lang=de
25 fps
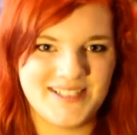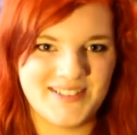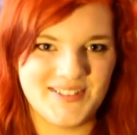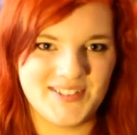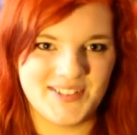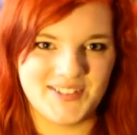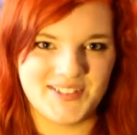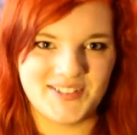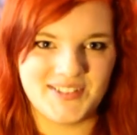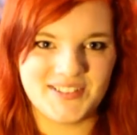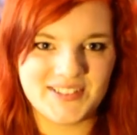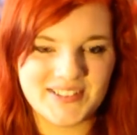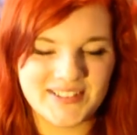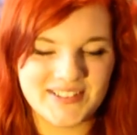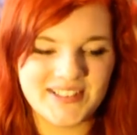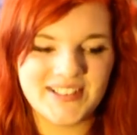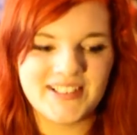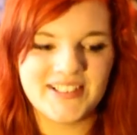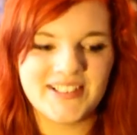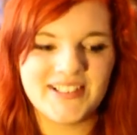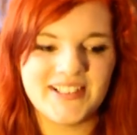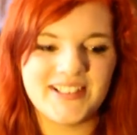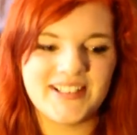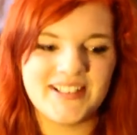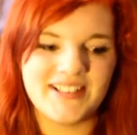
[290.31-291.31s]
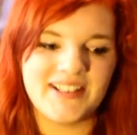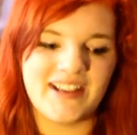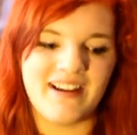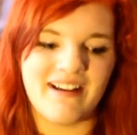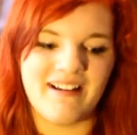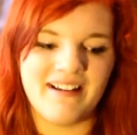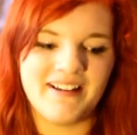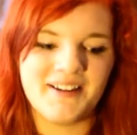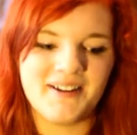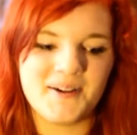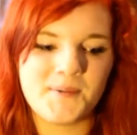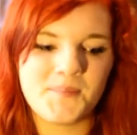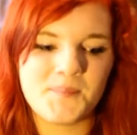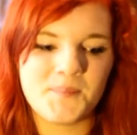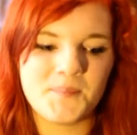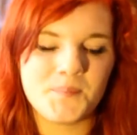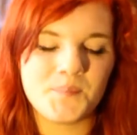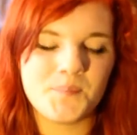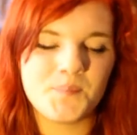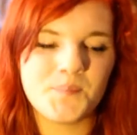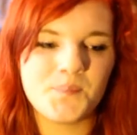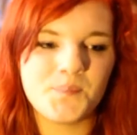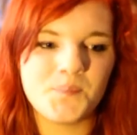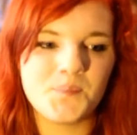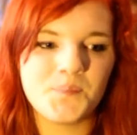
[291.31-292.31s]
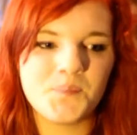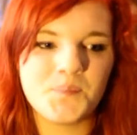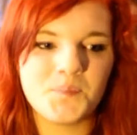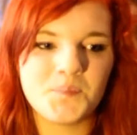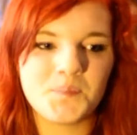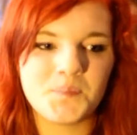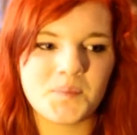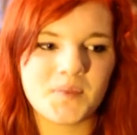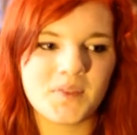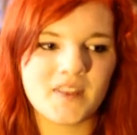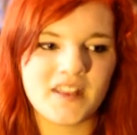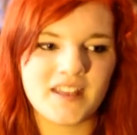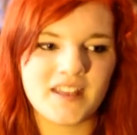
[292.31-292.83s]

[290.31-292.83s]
Und ja. Mm.